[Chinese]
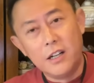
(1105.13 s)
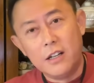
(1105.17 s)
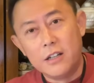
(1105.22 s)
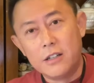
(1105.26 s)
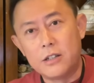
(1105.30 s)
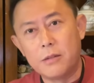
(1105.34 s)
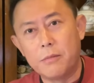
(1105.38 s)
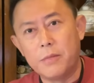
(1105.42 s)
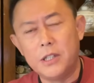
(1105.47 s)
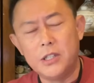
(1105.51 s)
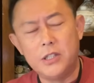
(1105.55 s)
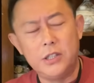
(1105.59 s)

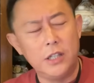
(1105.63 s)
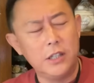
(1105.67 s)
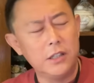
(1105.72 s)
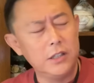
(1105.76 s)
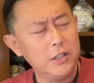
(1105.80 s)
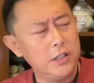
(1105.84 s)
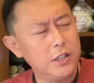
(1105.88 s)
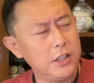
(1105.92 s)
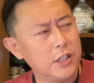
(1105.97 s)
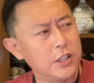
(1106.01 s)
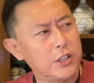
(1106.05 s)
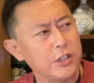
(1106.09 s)
什么经
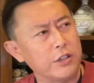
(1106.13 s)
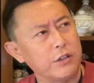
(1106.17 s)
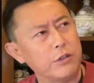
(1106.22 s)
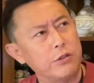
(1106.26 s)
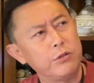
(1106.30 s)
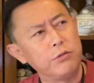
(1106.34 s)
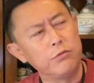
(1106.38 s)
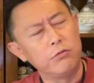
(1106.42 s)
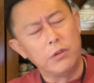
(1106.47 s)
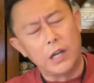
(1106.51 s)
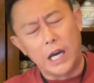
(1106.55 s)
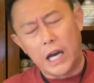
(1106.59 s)
济指
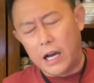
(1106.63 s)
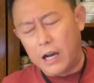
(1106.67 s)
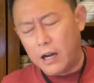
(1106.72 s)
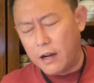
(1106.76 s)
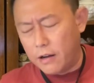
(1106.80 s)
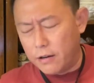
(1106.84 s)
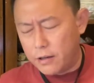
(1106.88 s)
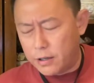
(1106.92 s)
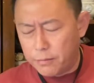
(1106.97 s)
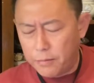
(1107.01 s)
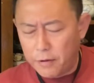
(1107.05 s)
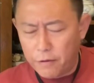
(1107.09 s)
数
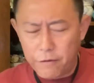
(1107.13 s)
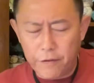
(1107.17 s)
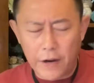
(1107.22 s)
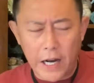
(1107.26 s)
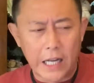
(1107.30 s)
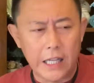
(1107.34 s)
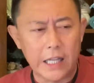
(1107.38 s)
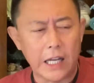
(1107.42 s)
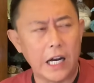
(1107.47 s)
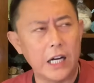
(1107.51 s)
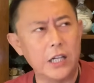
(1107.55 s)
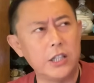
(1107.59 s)
啦，什么
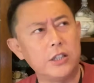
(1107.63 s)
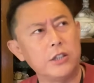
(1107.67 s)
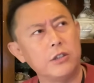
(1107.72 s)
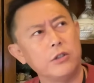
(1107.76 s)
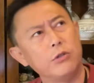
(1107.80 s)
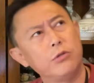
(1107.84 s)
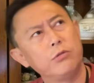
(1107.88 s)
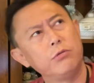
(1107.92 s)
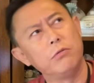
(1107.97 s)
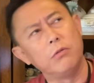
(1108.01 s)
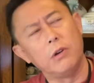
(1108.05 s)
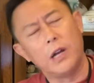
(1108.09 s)
发达
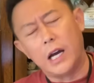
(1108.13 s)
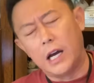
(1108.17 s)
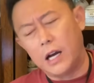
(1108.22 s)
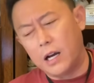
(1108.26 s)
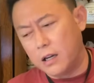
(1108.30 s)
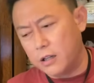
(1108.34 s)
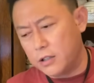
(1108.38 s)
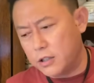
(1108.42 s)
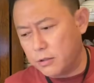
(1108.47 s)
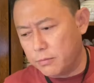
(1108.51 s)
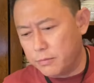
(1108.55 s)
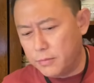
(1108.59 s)
指数
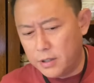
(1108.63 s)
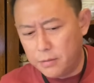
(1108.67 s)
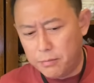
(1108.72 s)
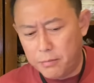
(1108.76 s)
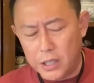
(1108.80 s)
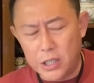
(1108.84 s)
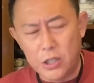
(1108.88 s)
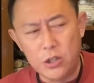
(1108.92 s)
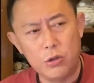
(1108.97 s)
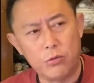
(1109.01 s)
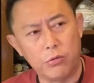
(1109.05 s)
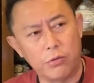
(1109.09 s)
啦，什么
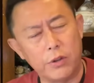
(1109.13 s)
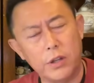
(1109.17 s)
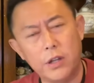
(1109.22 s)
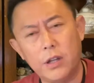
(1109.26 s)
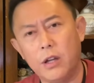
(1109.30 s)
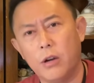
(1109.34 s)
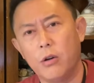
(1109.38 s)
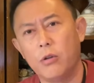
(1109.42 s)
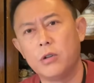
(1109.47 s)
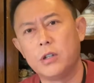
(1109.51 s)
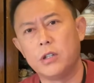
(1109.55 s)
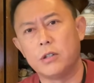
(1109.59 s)
民主自
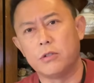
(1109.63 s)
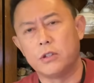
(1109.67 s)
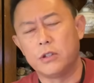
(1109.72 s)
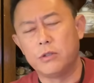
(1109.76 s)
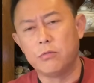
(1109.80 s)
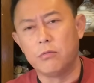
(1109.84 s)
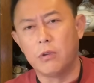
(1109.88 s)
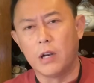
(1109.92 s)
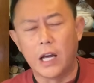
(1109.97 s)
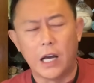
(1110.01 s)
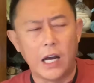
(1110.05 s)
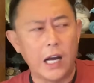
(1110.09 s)
由指
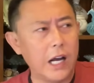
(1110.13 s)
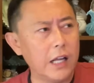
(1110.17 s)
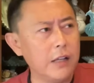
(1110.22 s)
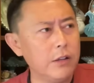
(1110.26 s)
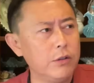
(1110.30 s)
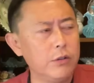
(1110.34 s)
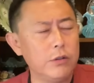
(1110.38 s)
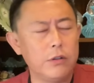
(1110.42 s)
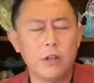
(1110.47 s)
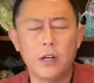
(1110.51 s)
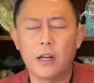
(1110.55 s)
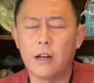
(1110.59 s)
数啦，
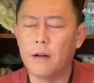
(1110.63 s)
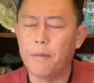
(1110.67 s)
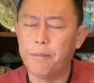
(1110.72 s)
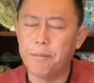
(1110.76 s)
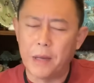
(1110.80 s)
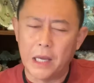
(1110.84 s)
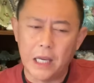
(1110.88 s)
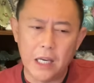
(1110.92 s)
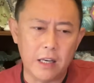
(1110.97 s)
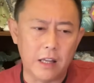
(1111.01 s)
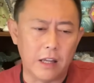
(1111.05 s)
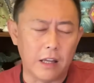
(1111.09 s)
安这个
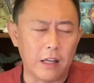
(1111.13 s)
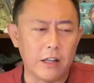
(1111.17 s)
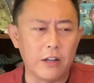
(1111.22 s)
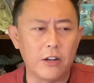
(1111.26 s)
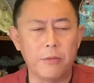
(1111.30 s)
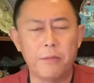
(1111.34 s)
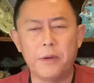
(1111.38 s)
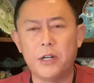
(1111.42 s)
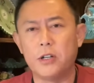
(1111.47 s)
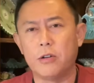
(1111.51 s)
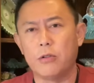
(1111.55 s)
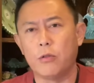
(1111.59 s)
媒体
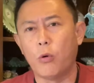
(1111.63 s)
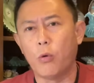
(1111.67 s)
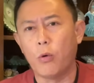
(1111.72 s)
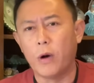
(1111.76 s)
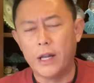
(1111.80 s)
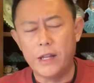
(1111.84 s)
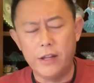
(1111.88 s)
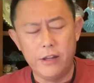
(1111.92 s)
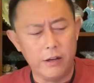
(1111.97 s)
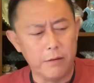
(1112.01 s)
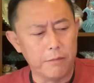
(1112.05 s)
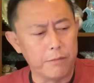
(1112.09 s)
什么指
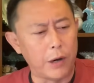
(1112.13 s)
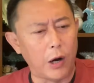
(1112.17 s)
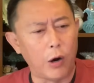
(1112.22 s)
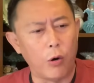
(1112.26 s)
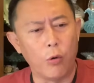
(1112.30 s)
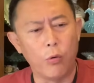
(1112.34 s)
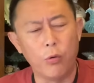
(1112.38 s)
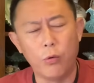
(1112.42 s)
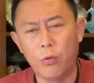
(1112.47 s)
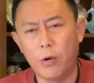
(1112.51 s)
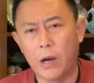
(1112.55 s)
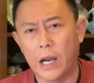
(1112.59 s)
环境
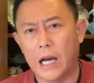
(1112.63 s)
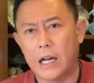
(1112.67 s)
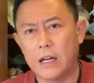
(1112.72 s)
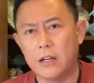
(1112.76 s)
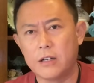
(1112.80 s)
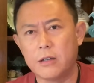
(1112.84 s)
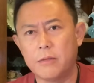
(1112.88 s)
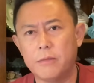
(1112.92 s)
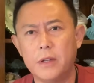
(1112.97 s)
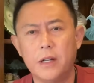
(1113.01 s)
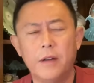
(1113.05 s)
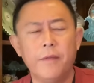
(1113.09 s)
保护啦，
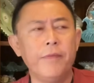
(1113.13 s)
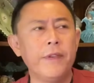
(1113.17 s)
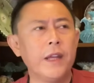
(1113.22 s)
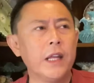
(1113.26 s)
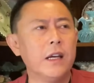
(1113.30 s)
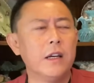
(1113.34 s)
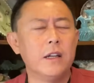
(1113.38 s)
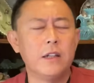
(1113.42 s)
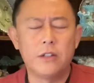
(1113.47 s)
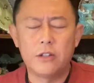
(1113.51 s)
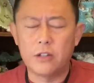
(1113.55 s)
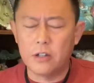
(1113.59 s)
什么
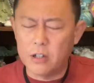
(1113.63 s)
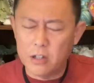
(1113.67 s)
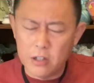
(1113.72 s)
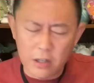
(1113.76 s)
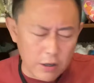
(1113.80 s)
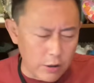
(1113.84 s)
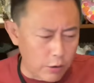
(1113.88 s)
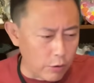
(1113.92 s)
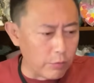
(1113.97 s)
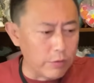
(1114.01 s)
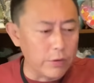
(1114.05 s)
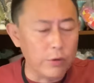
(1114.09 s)
这
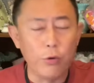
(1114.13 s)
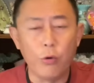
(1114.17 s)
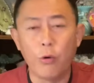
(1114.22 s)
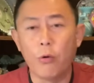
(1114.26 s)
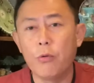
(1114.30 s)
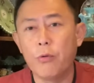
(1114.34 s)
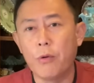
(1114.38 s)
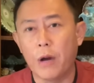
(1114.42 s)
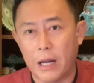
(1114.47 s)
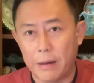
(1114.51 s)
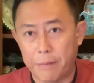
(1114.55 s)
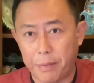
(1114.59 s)
各种
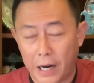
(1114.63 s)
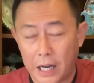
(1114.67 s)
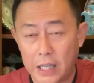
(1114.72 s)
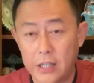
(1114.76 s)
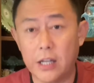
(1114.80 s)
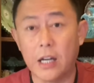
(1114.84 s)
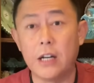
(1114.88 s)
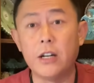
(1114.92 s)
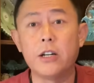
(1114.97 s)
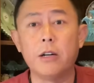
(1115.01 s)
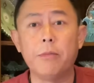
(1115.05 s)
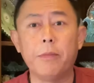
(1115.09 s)
永远排
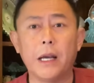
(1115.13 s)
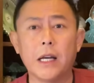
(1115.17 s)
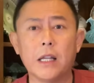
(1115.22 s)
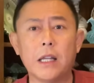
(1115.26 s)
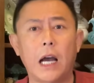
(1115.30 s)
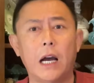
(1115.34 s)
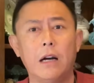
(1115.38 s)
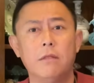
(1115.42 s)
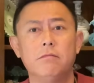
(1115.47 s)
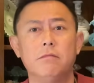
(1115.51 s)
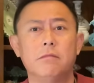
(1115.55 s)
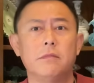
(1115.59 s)
前十名
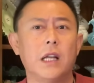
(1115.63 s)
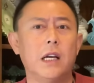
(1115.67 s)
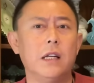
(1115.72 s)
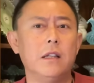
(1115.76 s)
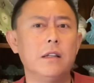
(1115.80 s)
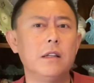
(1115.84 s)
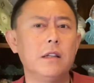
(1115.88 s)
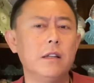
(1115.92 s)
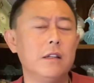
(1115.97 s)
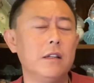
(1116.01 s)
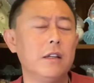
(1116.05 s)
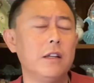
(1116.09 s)
的。啊，
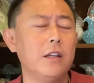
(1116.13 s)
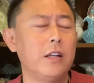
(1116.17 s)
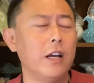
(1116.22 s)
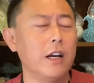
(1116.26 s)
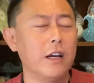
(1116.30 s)
那那